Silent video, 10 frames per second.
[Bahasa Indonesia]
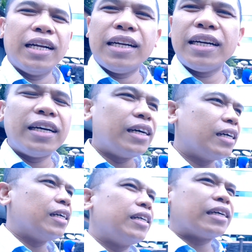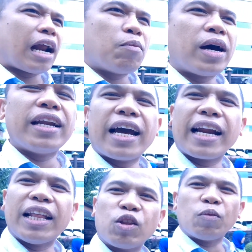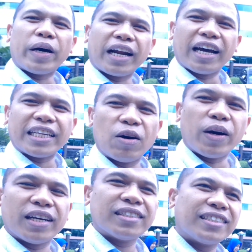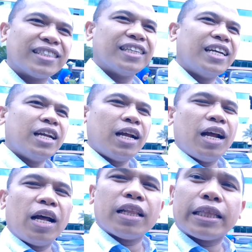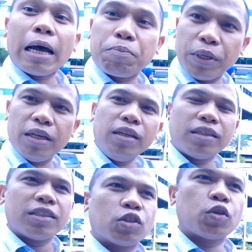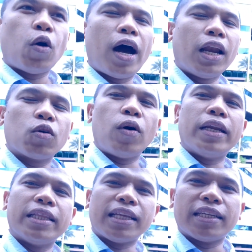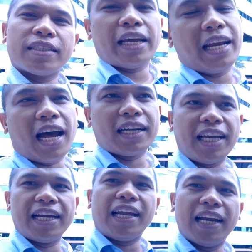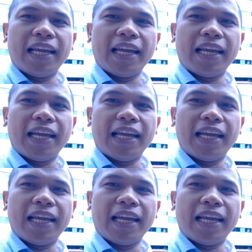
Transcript: uh, ramah dengan kantong para karyawan. Tapi soal kualitas enaknya dan